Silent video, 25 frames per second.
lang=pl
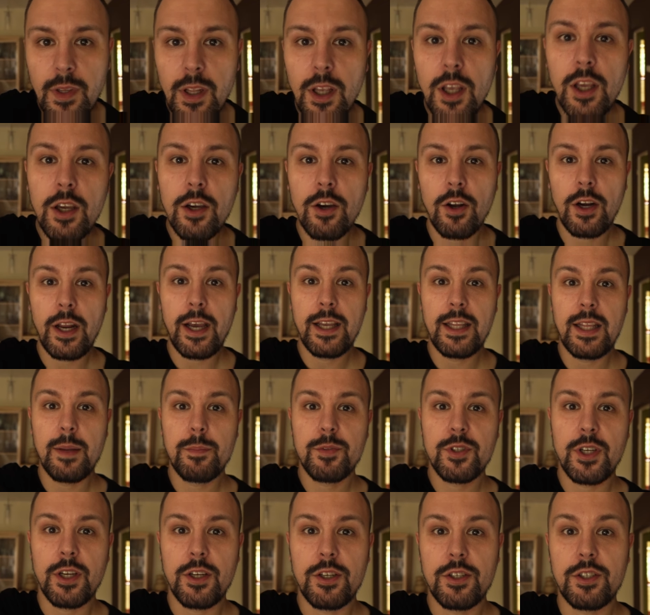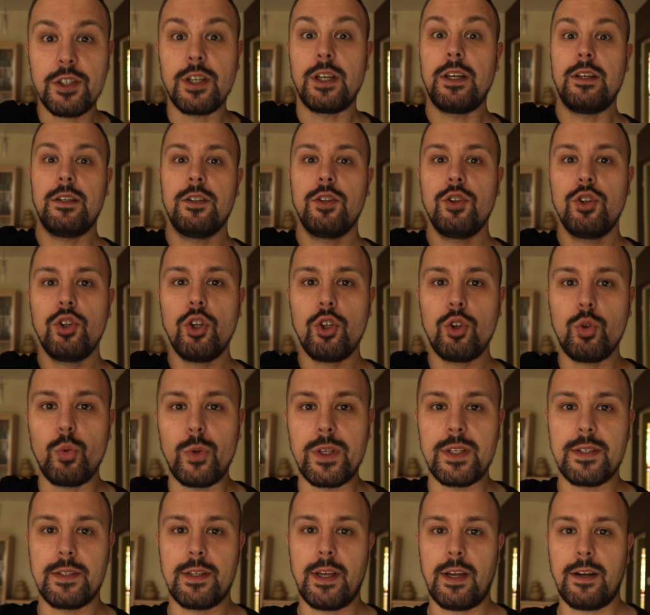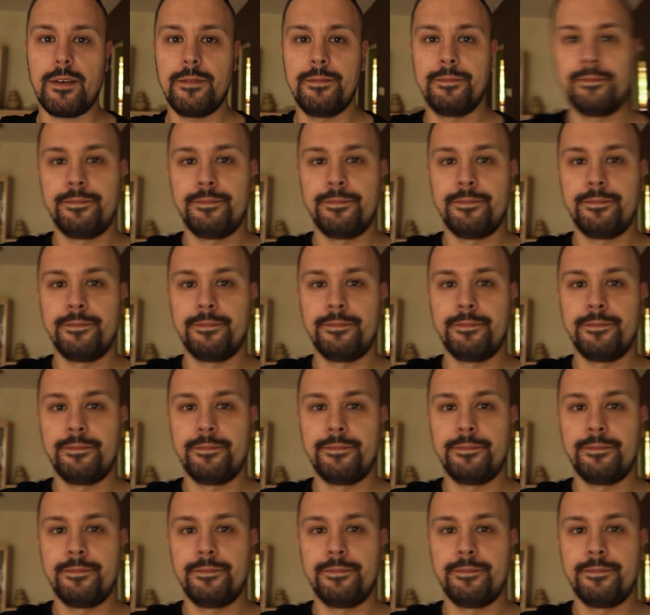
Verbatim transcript: I kolejne przejście to twister.